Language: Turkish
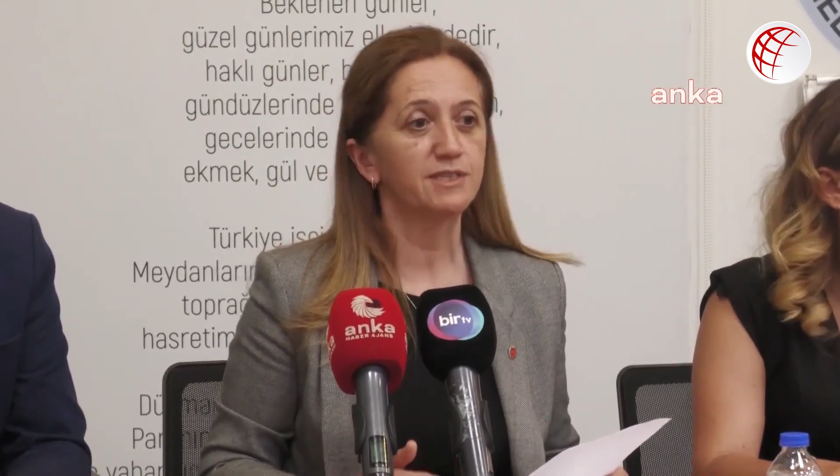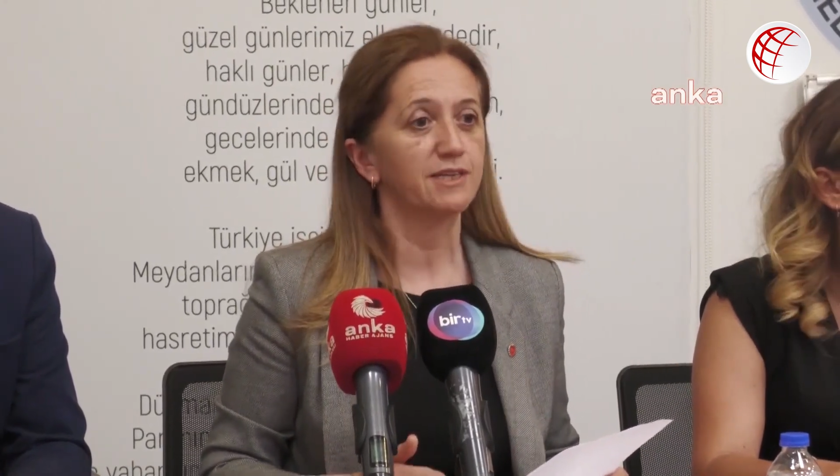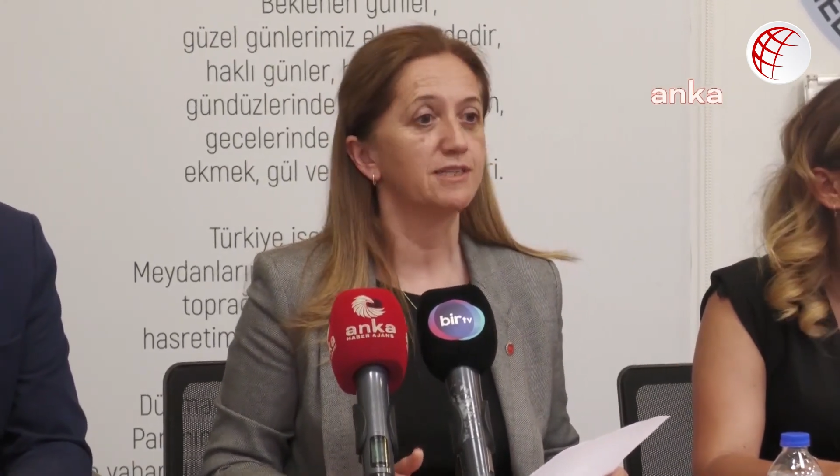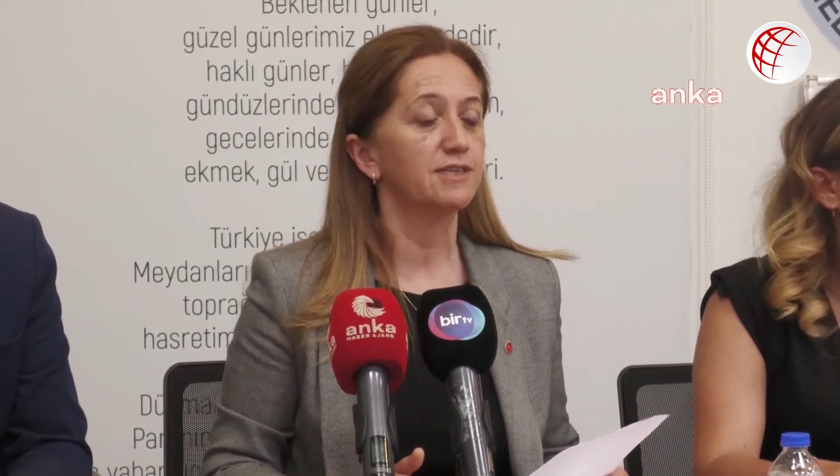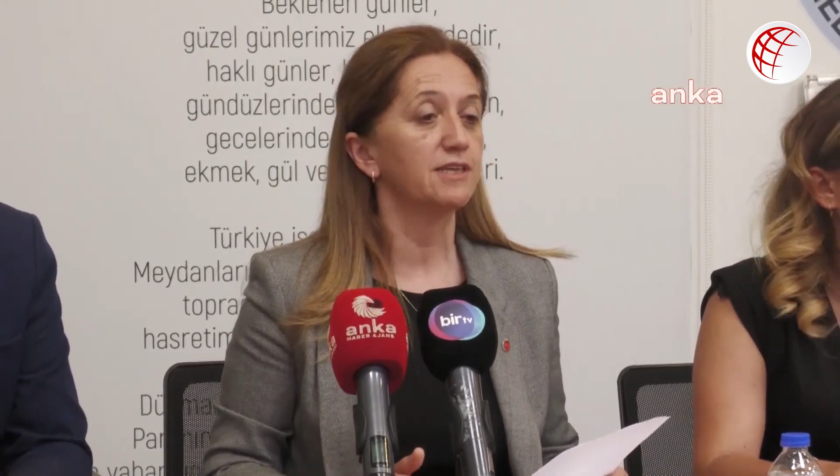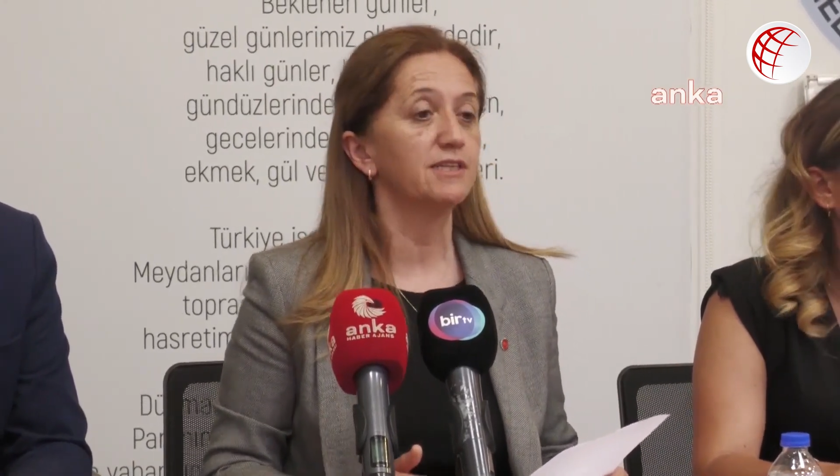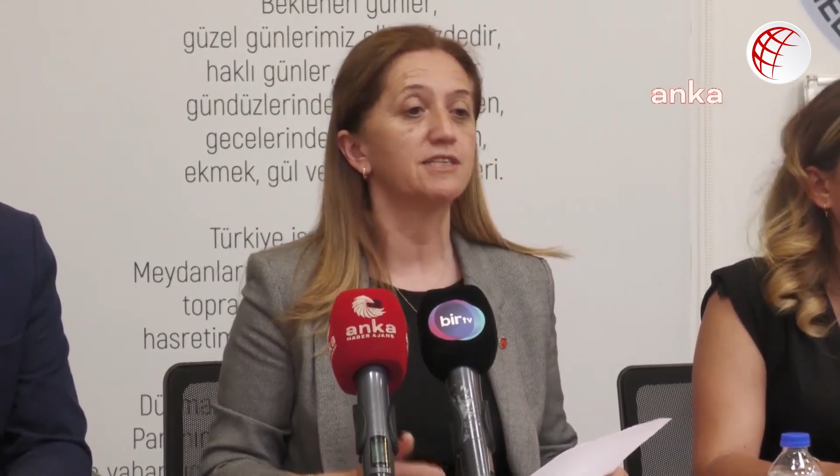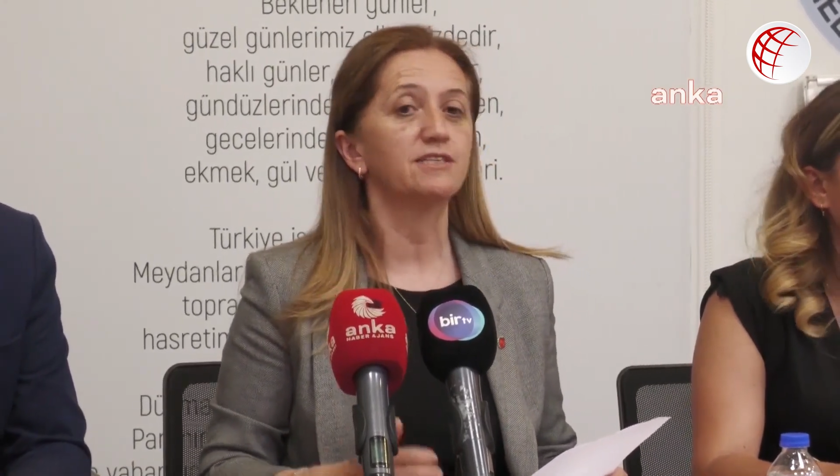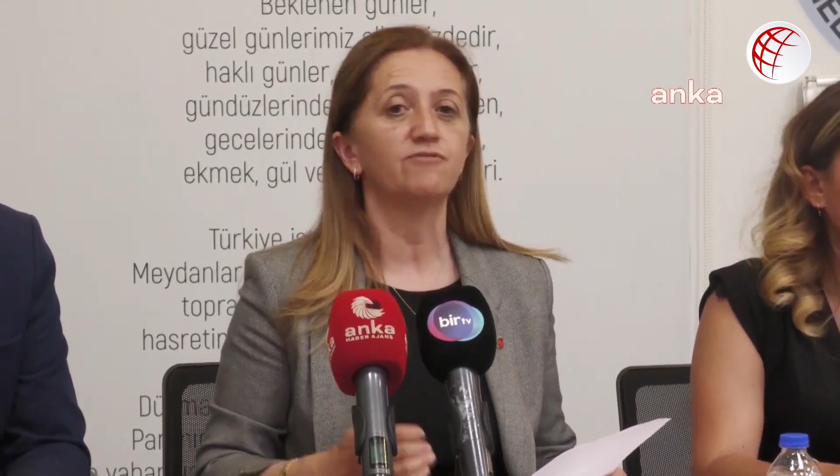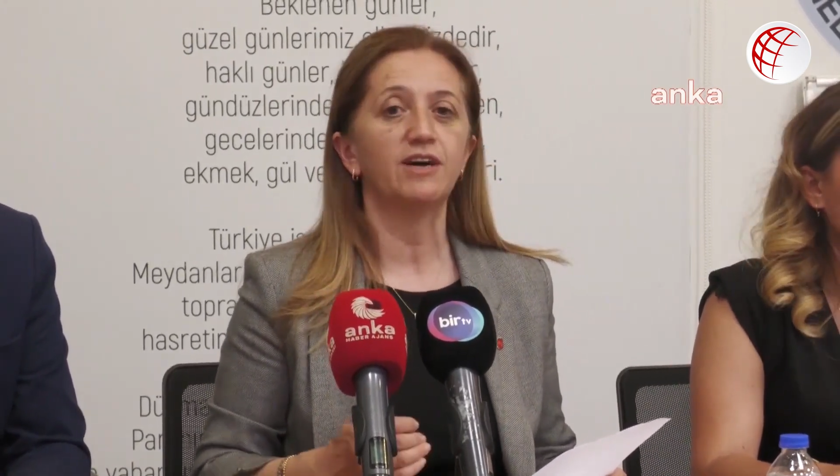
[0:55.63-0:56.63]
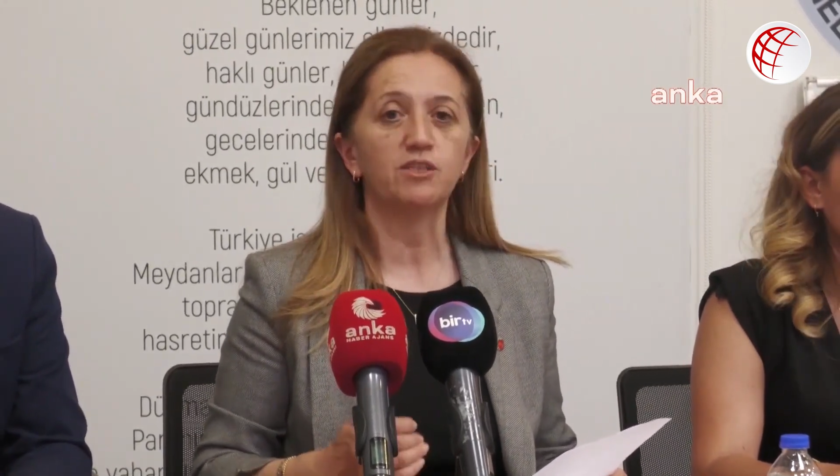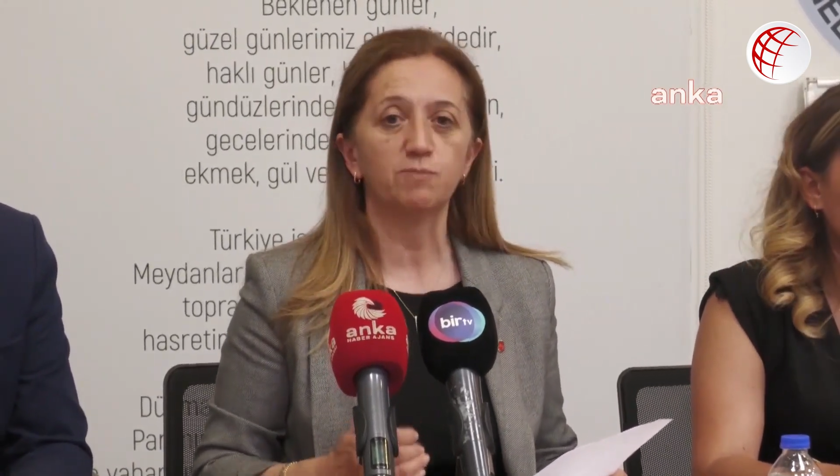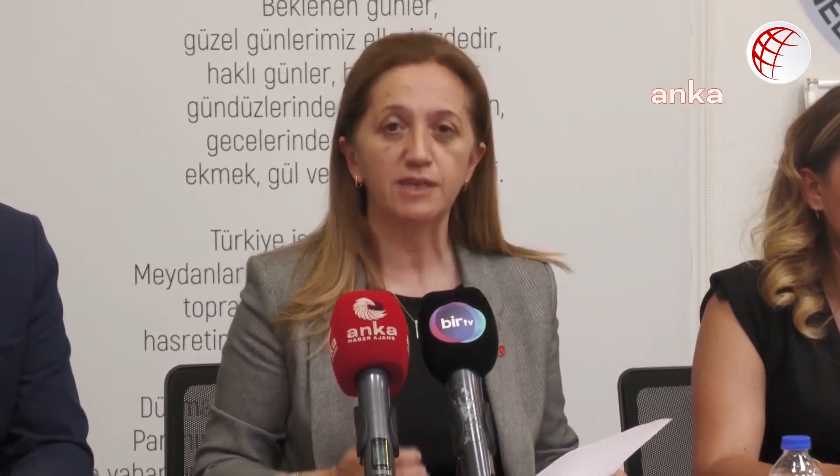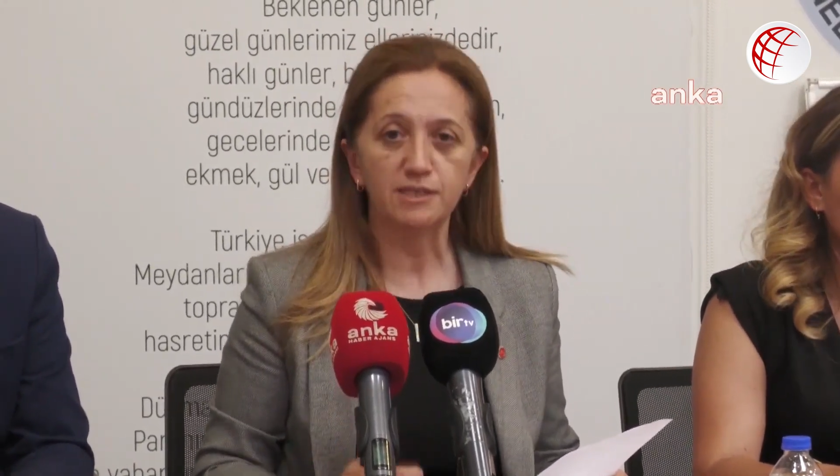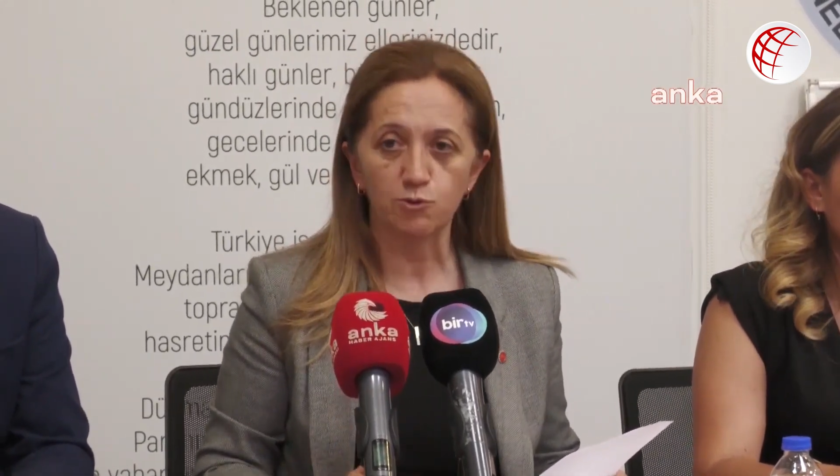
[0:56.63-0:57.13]
bir sendikadan istifa
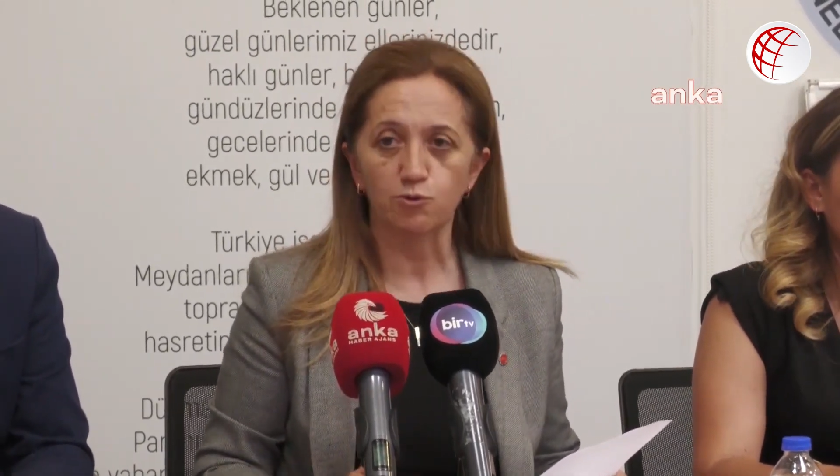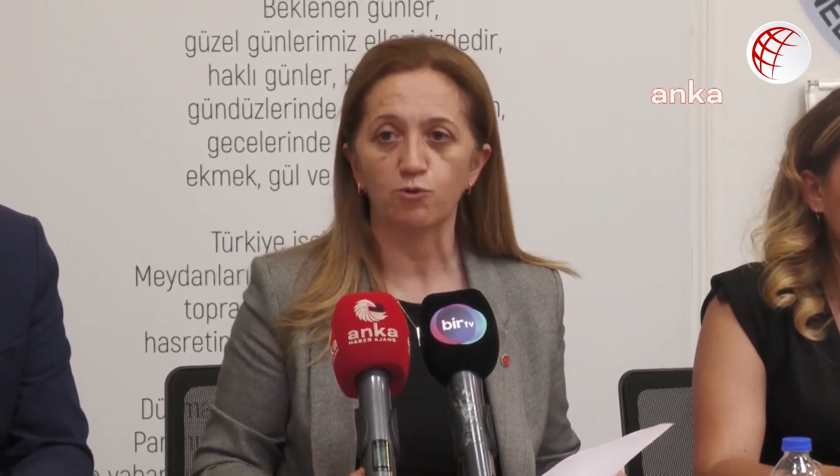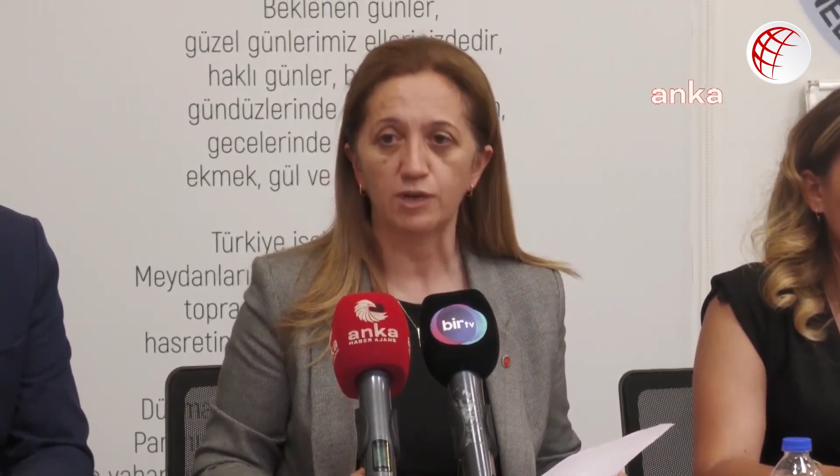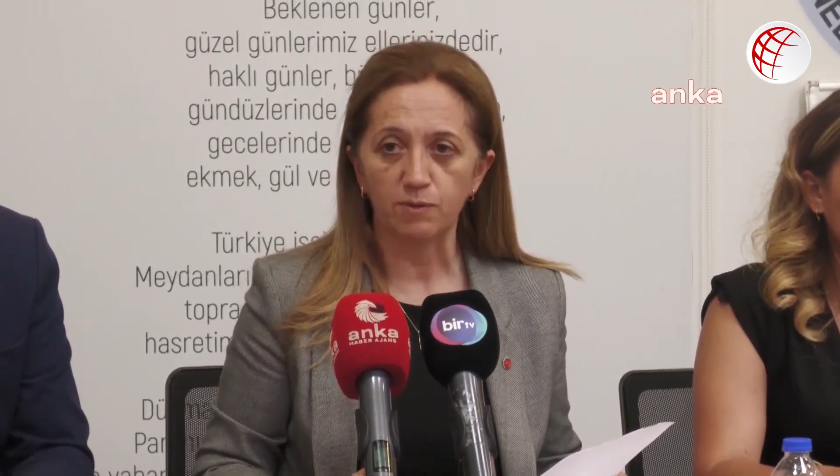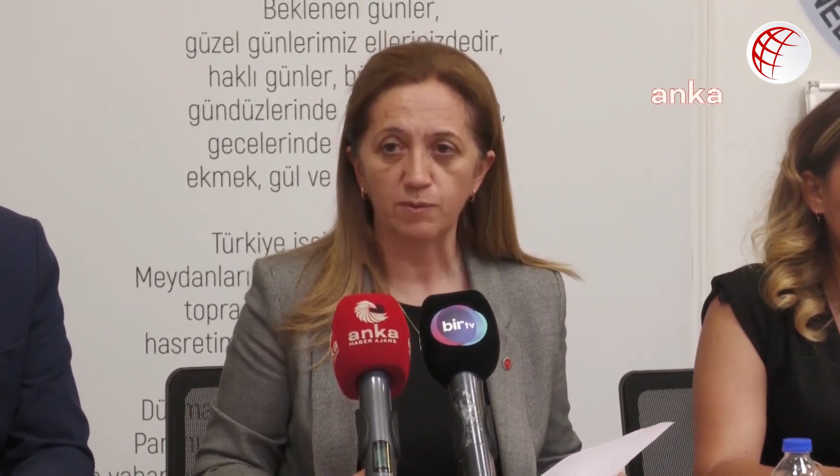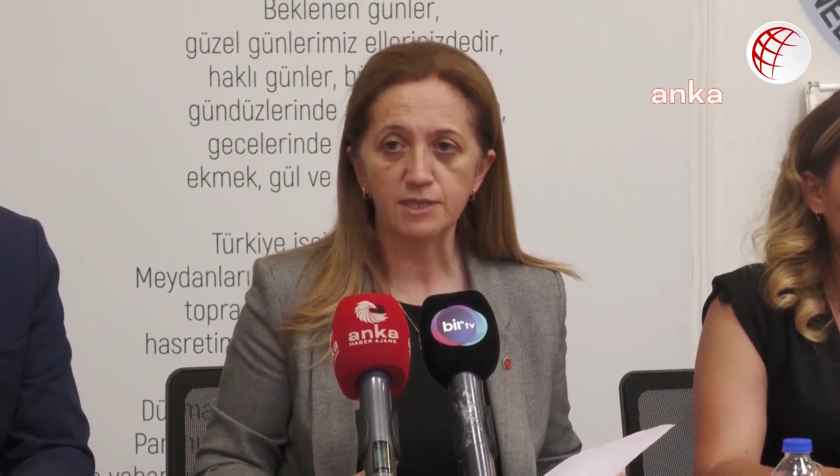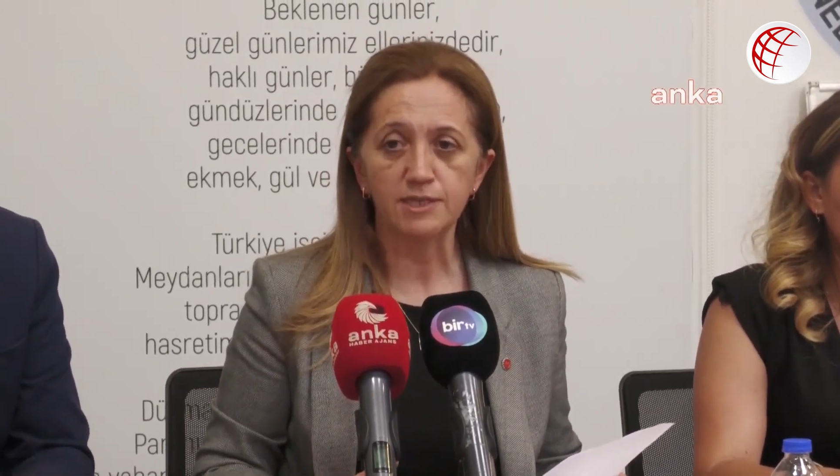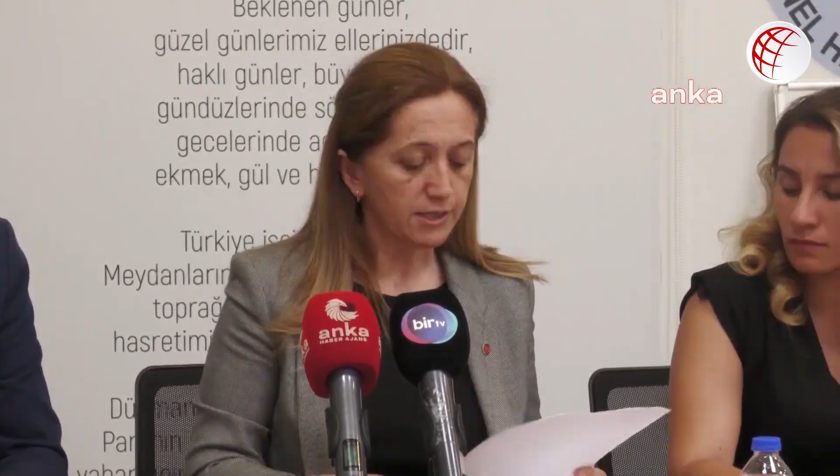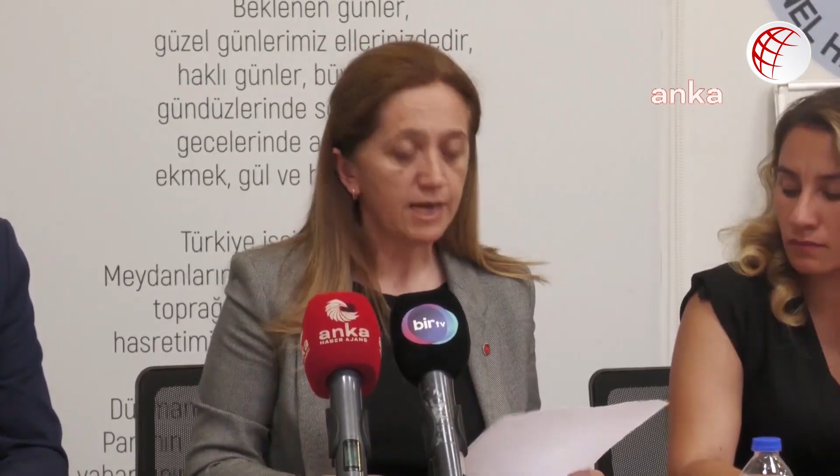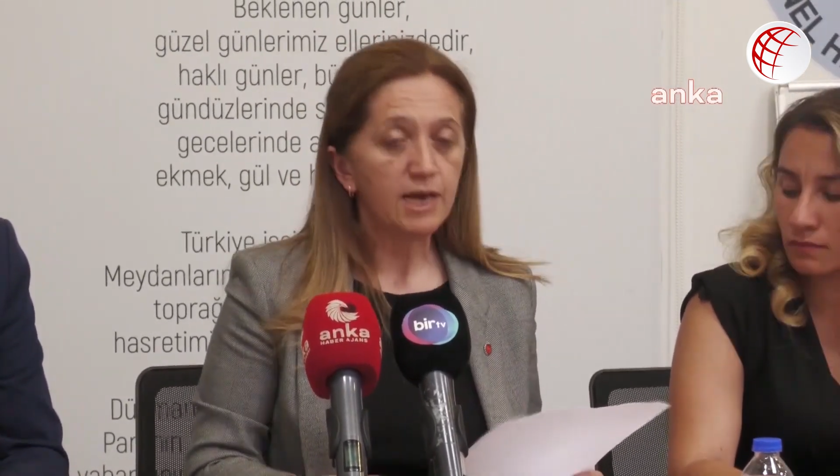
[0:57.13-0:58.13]
etmeye de zorlayamaz